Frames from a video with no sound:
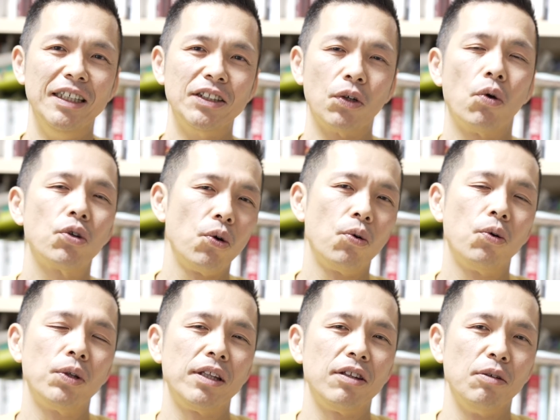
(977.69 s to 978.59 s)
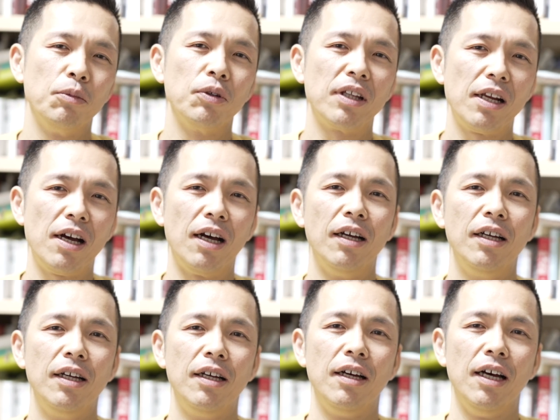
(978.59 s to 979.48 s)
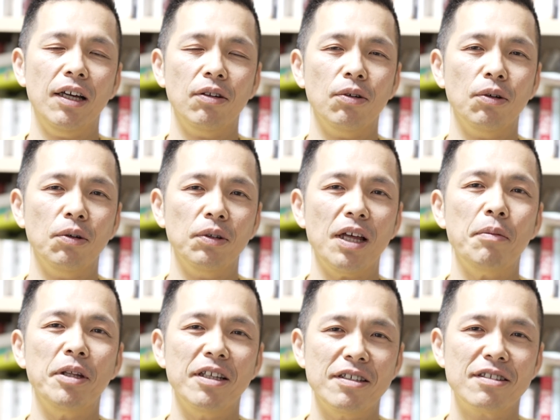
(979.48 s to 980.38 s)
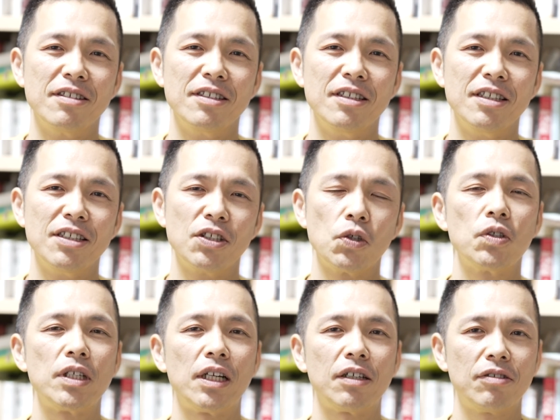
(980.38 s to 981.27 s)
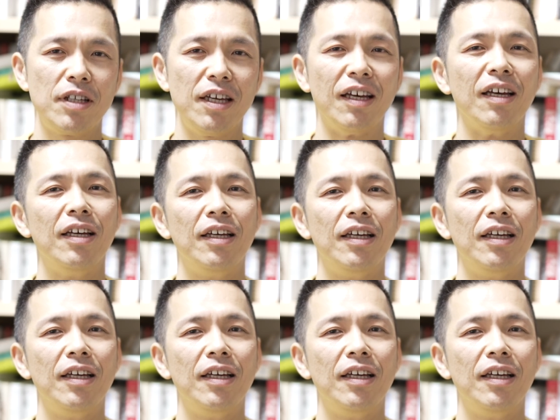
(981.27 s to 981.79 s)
そこ競合だって思ったらあのダメですそうじゃなくて、